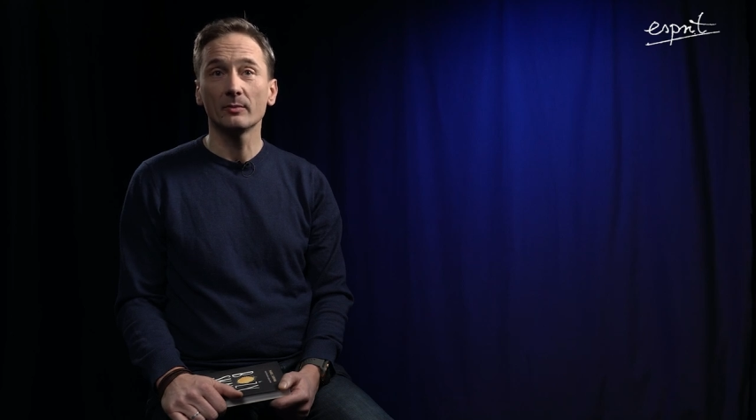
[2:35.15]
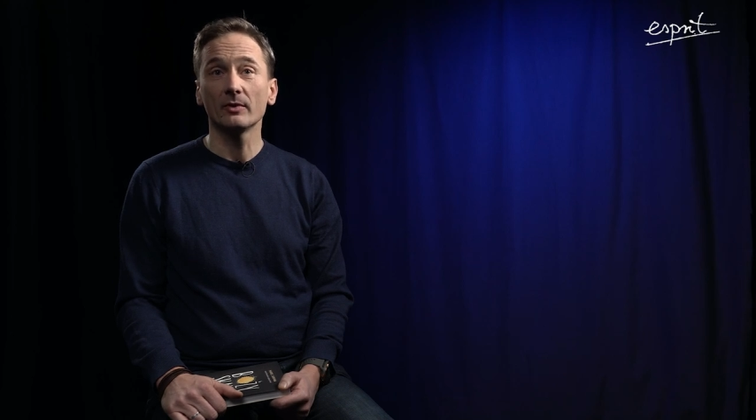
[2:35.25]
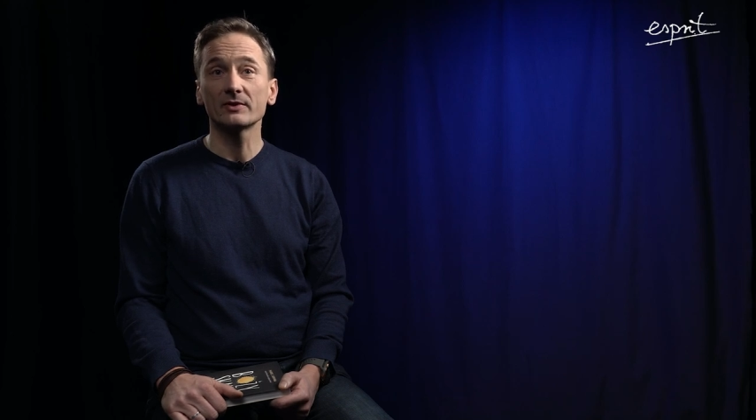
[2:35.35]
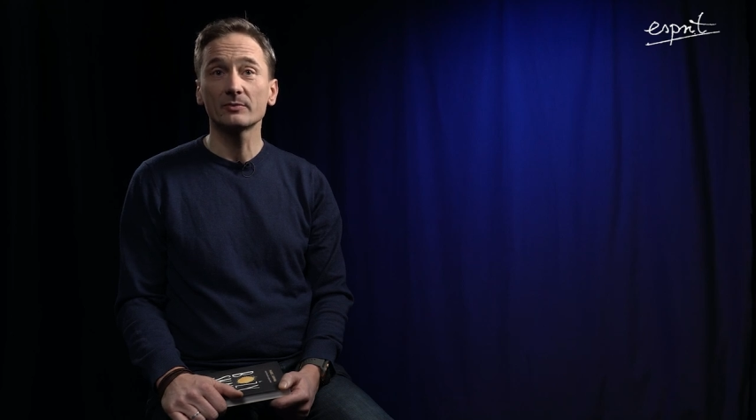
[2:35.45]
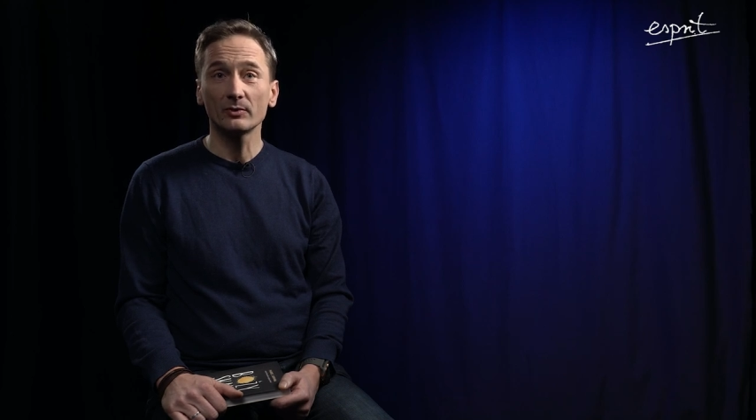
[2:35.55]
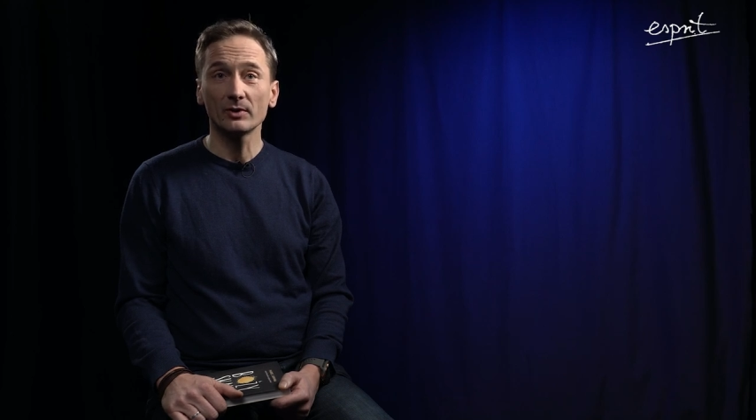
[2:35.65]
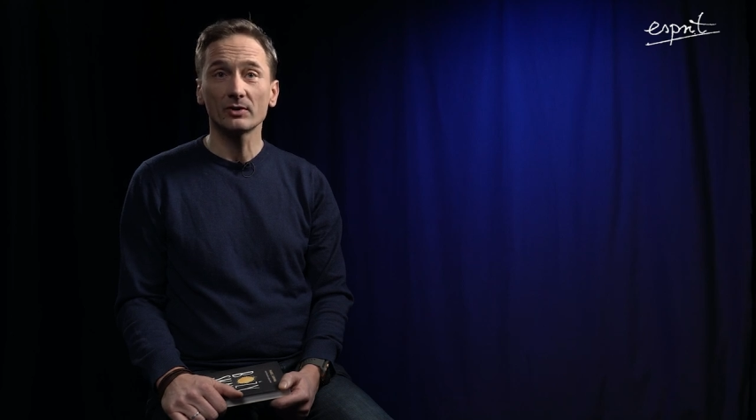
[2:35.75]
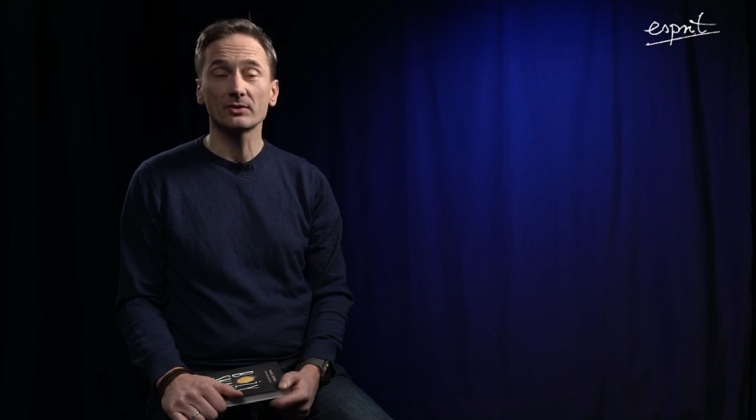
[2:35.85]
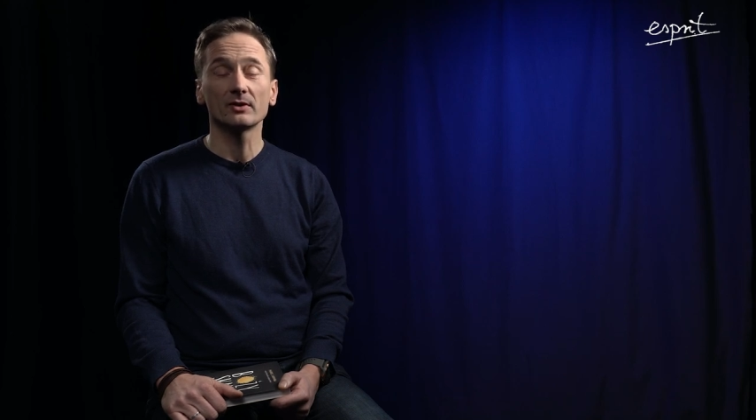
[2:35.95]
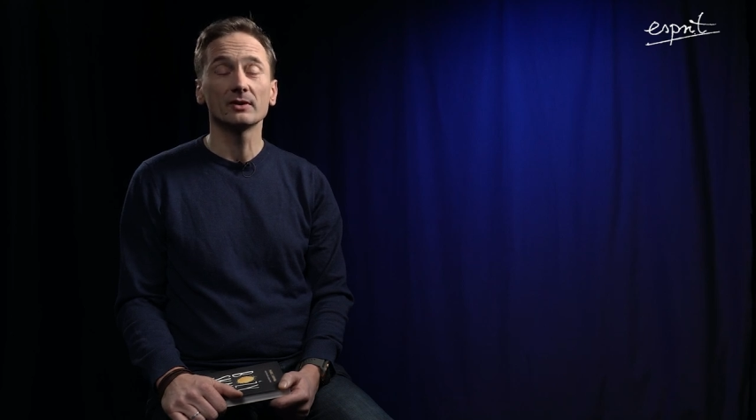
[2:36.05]
bo wspólnie
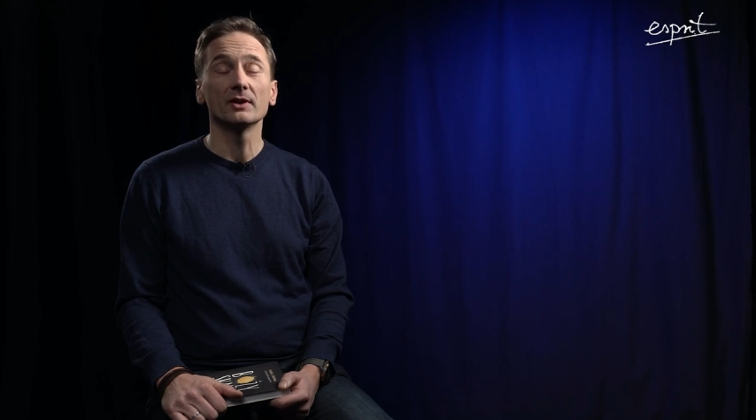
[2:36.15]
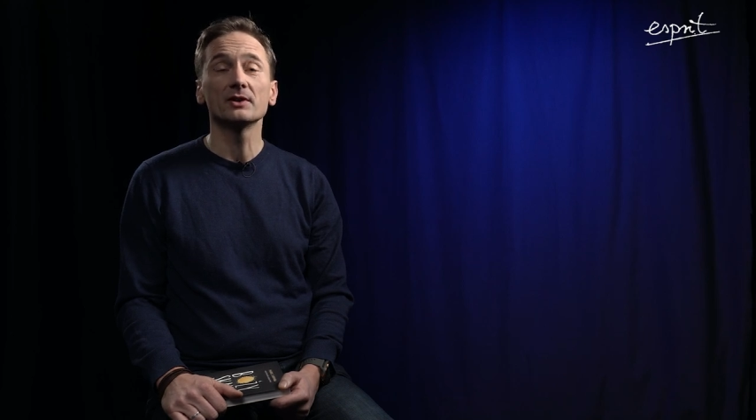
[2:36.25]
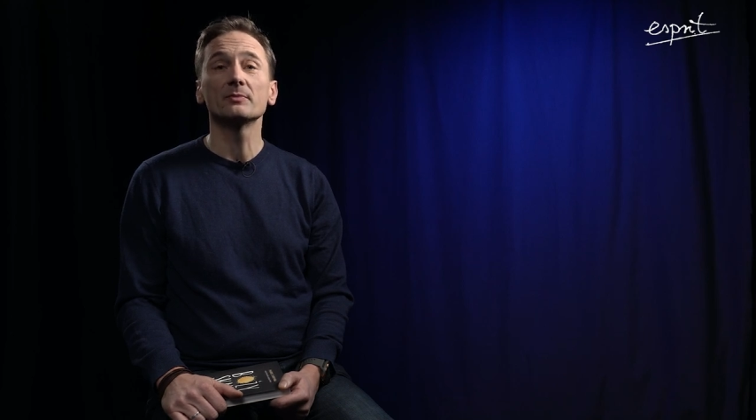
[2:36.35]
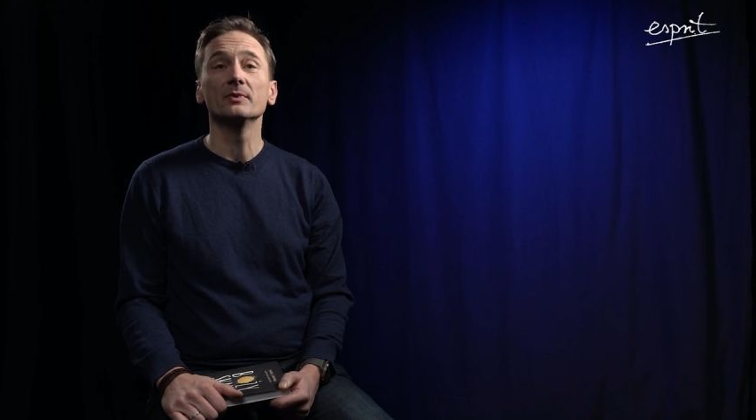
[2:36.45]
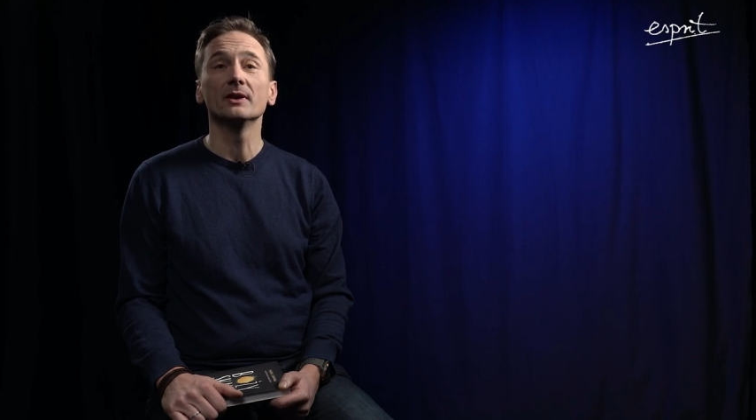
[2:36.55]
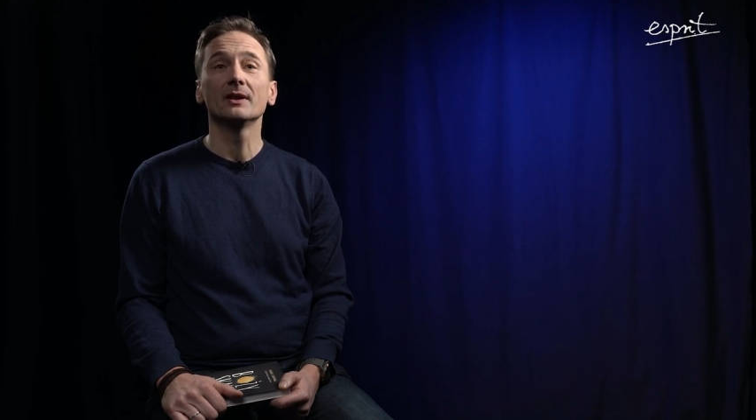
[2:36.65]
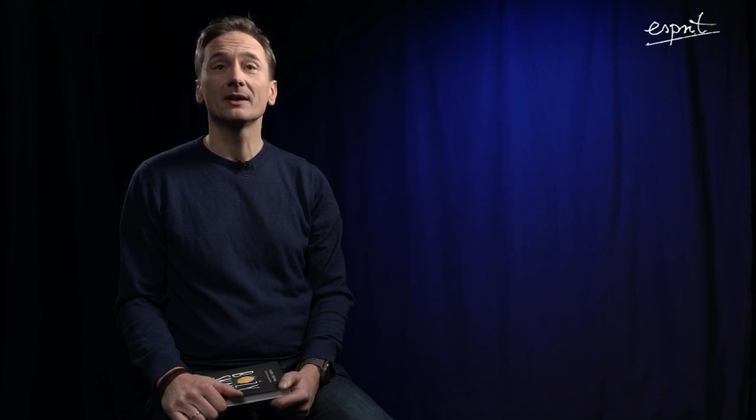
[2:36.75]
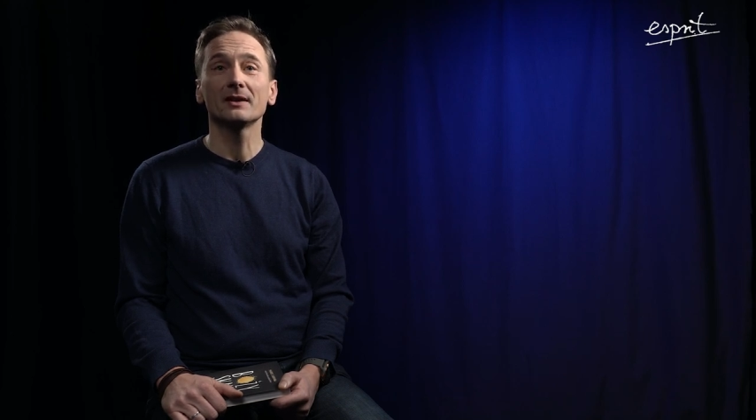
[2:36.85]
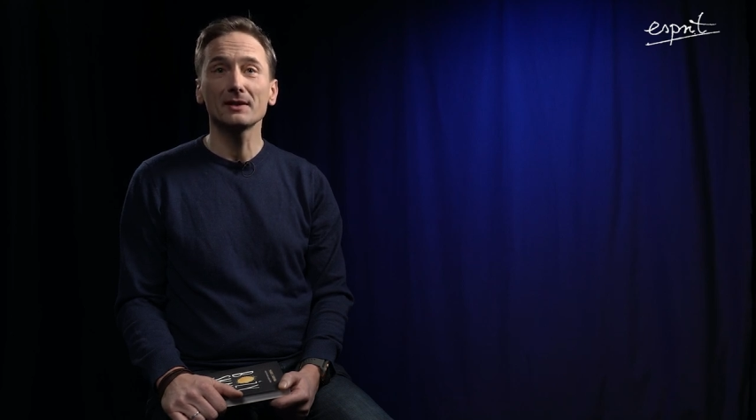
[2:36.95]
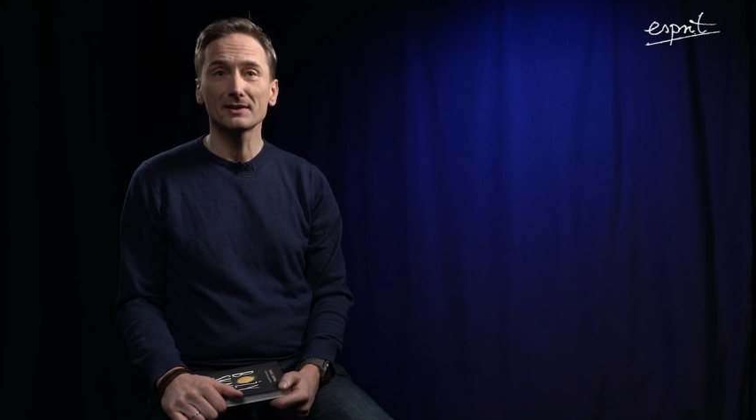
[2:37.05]
osiągnęliśmy
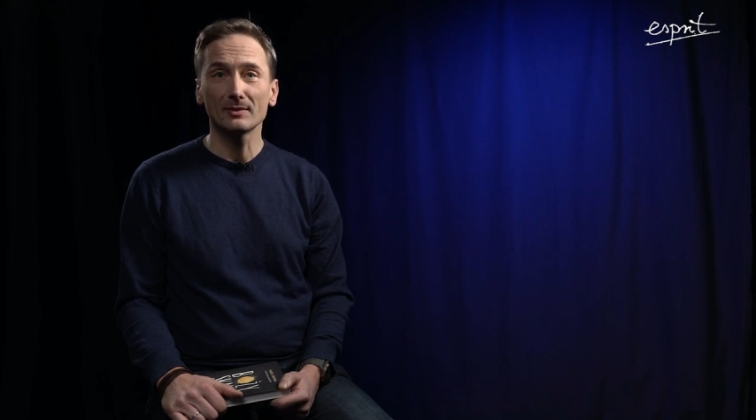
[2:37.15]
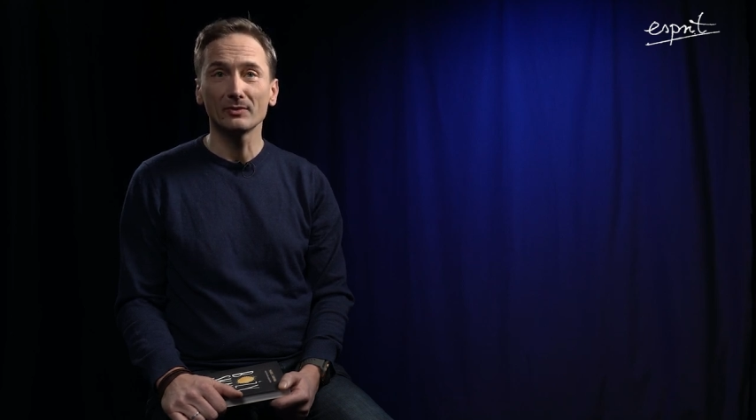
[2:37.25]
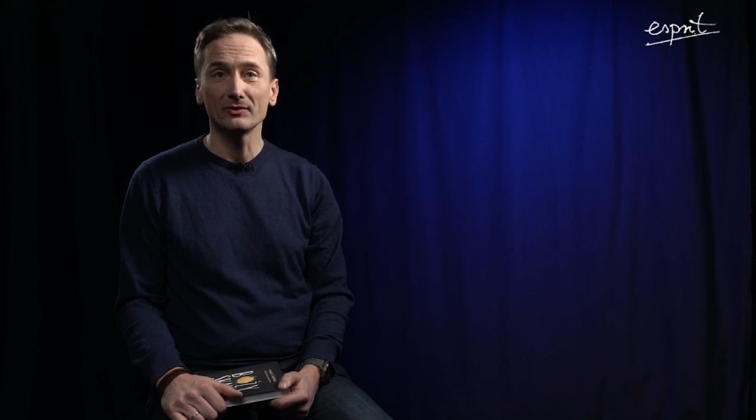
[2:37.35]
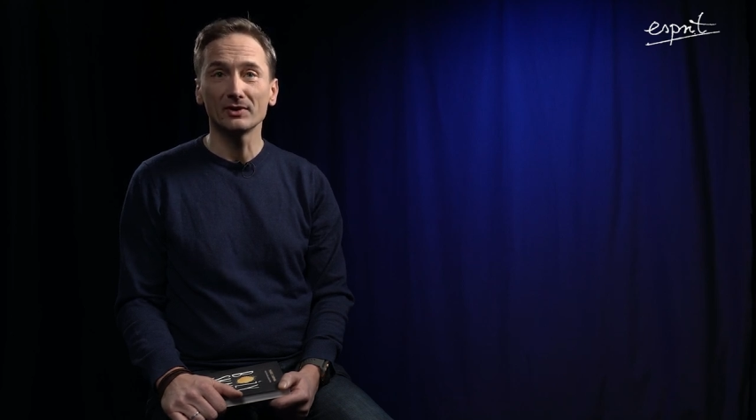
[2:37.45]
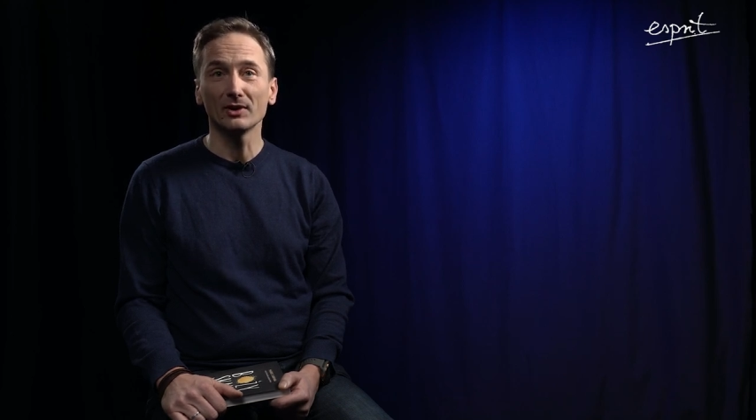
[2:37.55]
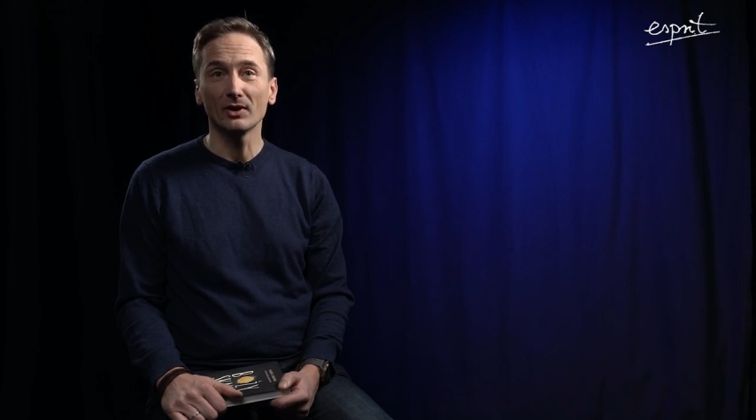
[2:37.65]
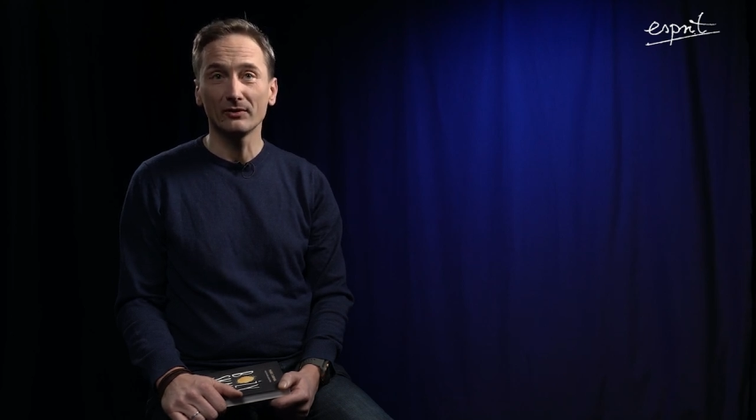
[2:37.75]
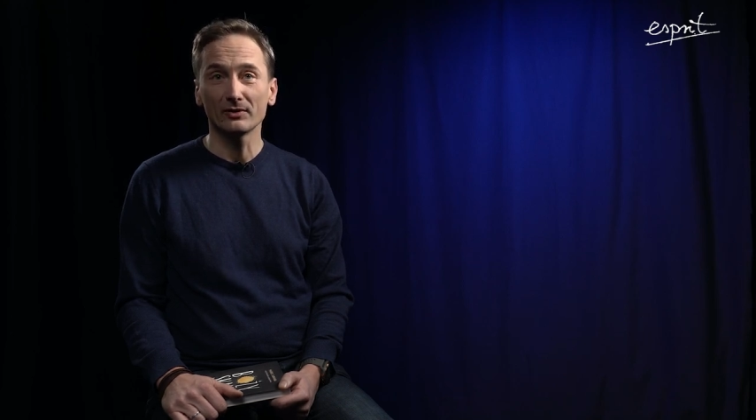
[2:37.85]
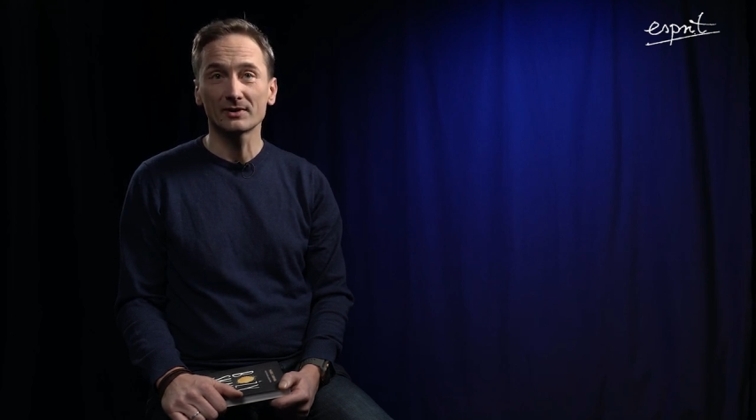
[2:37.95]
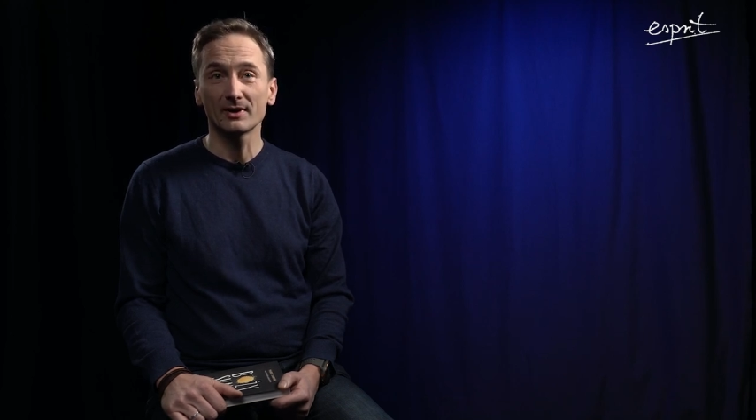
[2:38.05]
niesamowity
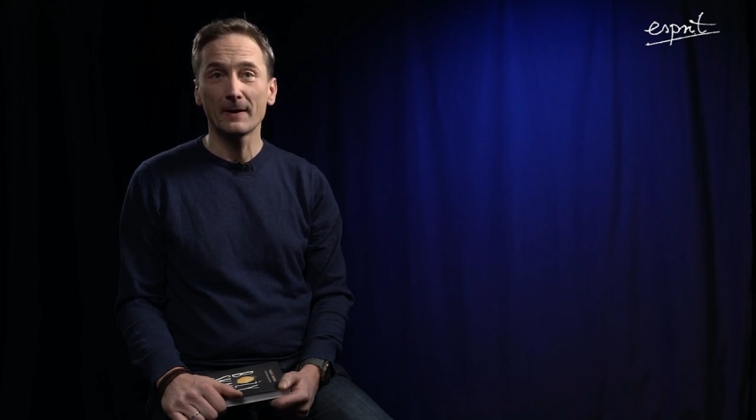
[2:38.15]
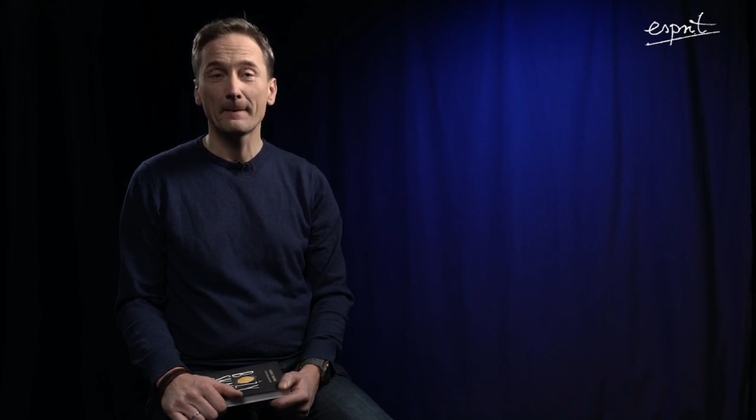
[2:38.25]
owoc.